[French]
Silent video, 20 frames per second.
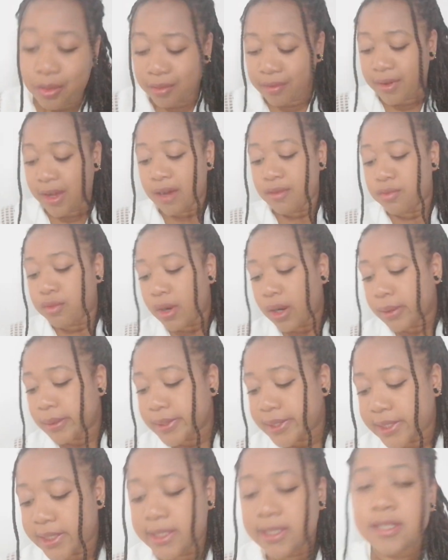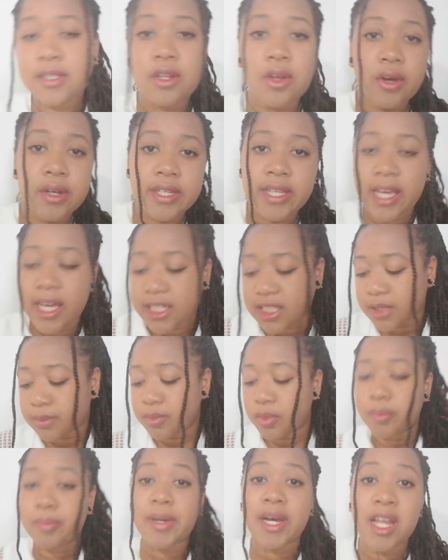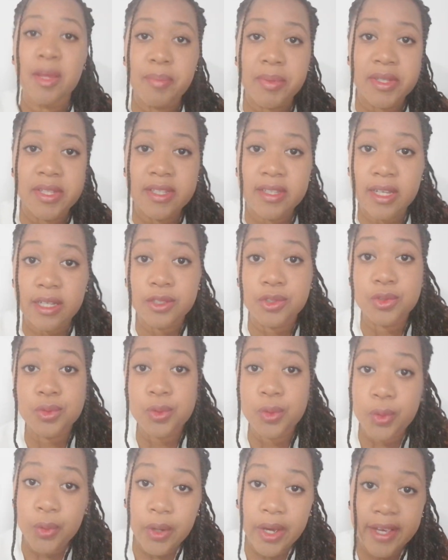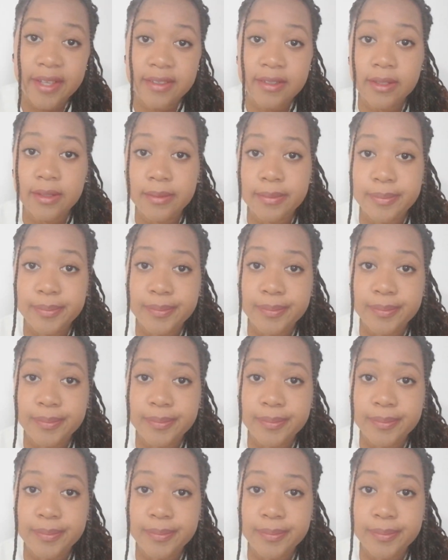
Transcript: on va avoir aussi l'orgasme par la pénétration du l'urètre.